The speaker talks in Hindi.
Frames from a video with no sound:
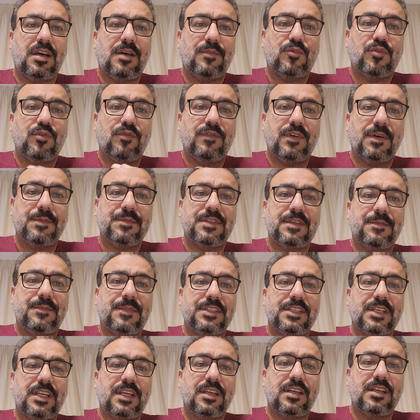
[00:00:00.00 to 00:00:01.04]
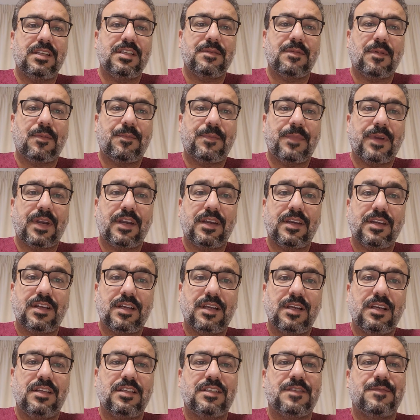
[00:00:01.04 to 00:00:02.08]
आपको वब समझ आएगी जब आप
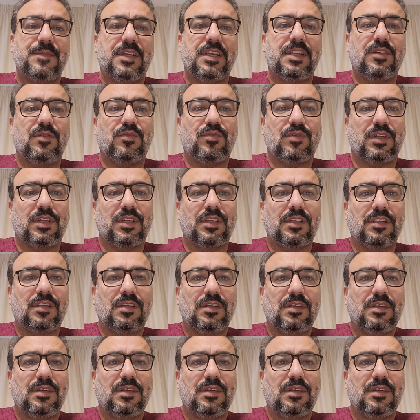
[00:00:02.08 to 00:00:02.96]
प्रैक्टिकल इसमें इन होंगे